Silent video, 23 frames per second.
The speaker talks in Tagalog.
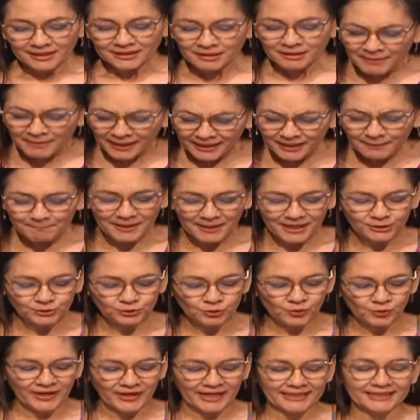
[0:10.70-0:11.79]
na
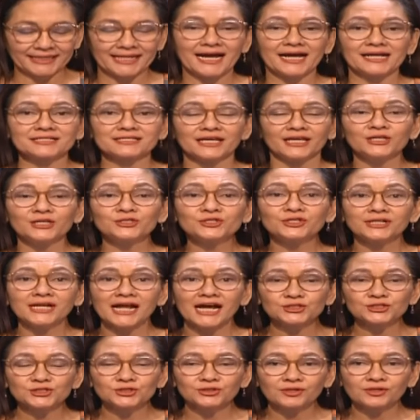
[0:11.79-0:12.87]
makipagtulungan na sa
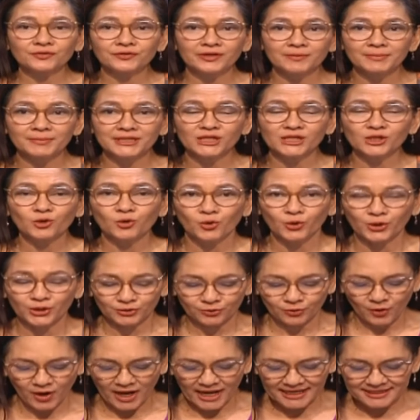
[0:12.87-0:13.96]
International Criminal Court
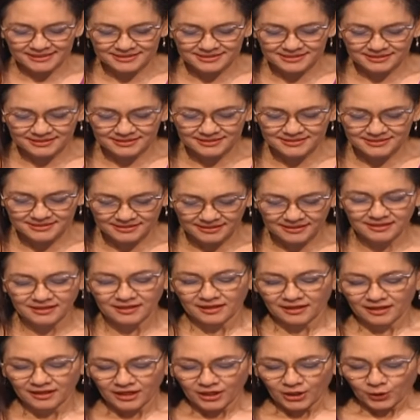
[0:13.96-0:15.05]
o ICC
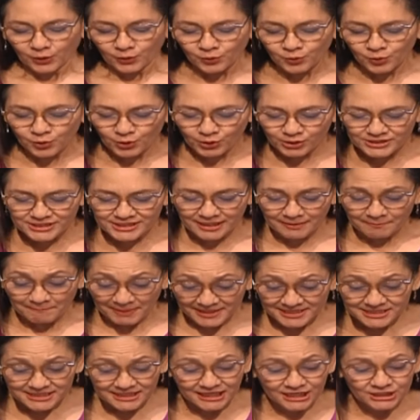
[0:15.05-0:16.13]
ukol sa
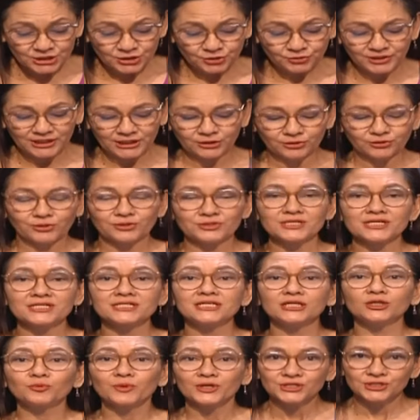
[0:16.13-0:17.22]
investigasyon nito sa
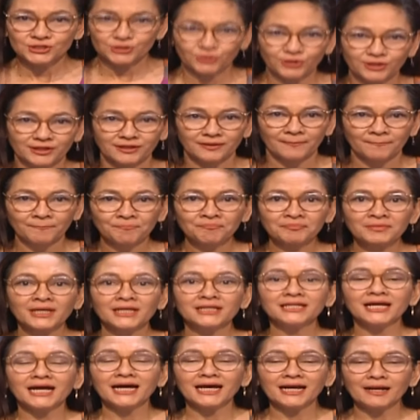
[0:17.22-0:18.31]
sitwasyon
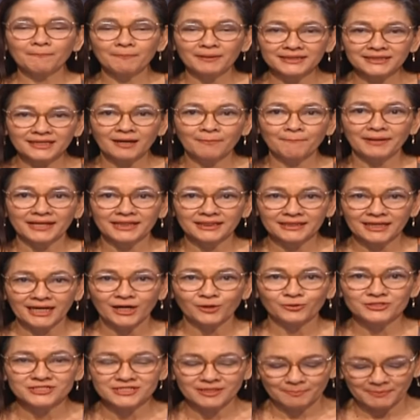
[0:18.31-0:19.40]
ng karapatang
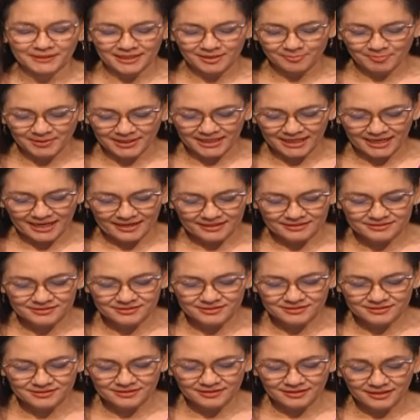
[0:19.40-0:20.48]
pantao sa
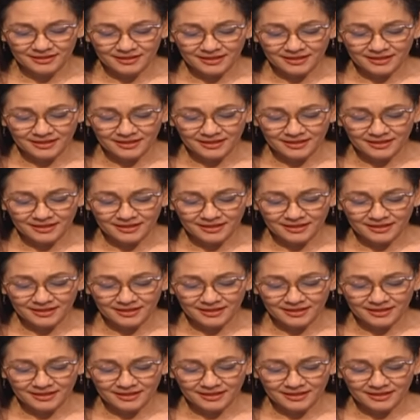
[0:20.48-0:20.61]
Pilipinas.